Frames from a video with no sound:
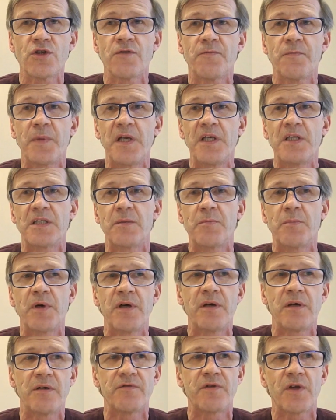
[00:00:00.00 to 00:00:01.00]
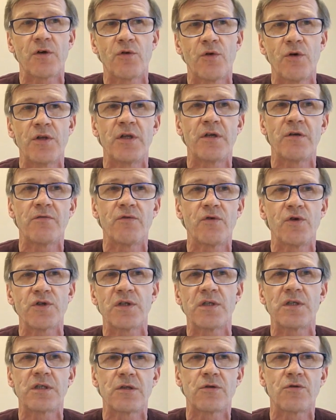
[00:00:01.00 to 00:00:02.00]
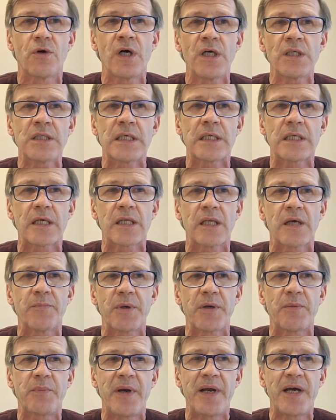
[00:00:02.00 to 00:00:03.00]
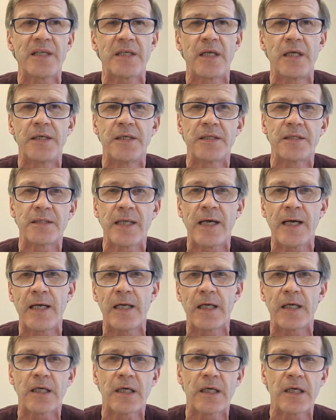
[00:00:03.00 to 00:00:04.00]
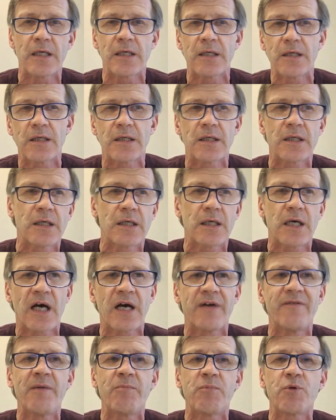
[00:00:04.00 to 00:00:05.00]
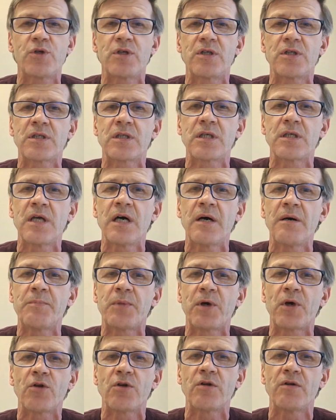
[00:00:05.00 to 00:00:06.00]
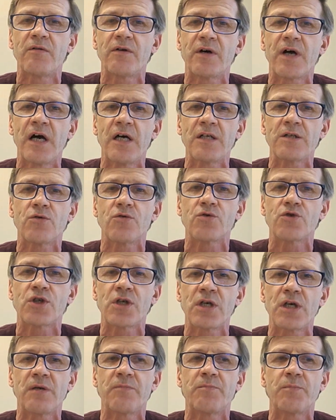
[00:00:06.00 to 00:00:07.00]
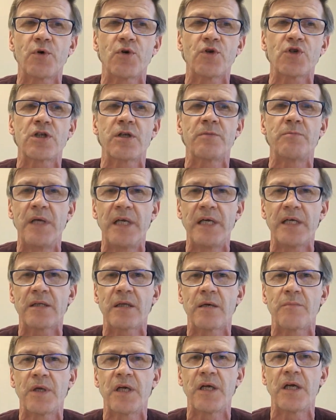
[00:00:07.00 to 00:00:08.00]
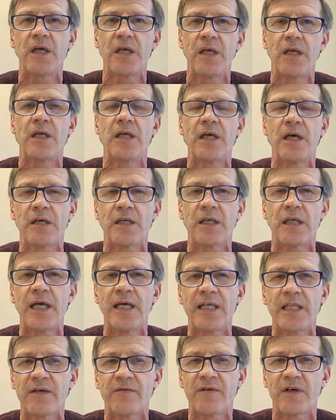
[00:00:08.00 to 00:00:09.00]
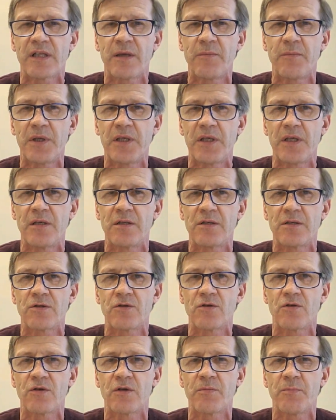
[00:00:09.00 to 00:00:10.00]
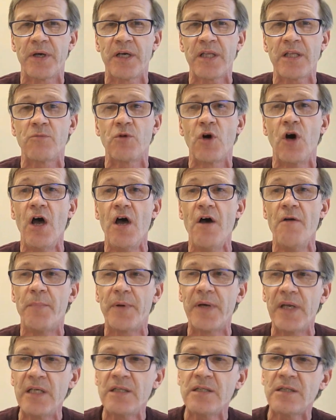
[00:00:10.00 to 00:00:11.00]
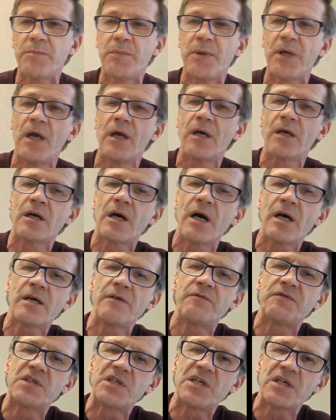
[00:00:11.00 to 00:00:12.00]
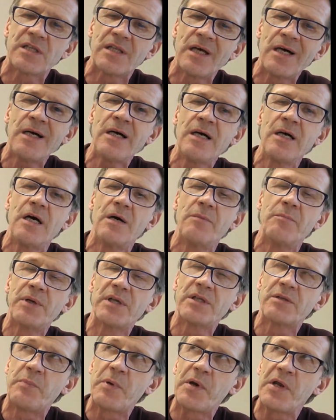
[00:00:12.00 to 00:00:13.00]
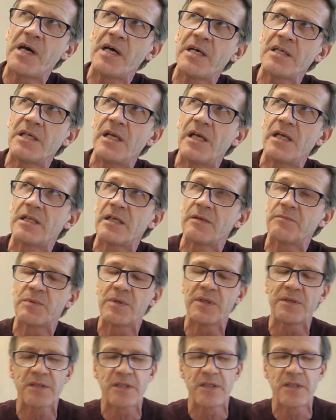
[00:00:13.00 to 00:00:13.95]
тоже, в принципе, были в такой нервозной ситуации, когда предприятия не знали, какова будет цена природного газа уже прошлым летом и для, для этого отопительный сезон. Поэтому, в принципе, как и всегда, предприятия